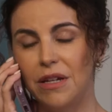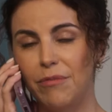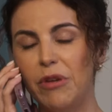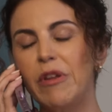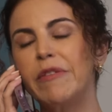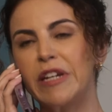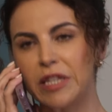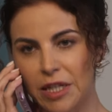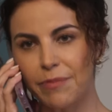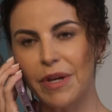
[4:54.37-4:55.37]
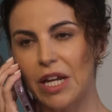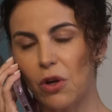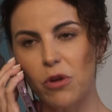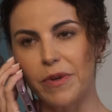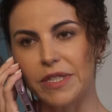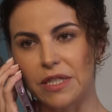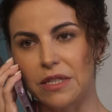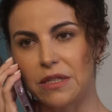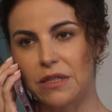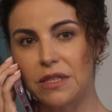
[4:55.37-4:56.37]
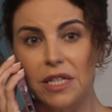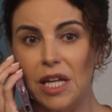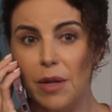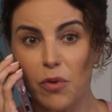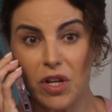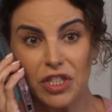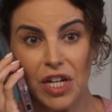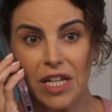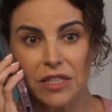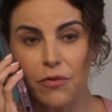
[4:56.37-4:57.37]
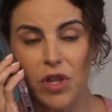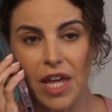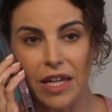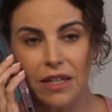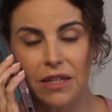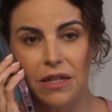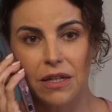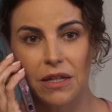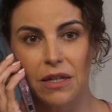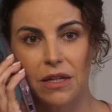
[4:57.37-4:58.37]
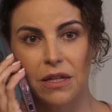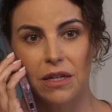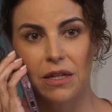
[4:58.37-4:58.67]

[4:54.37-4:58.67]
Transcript: Vino a advertirme que no lo iba a hacer. Ni siquiera porque Shanat se fue de ahí. Bueno.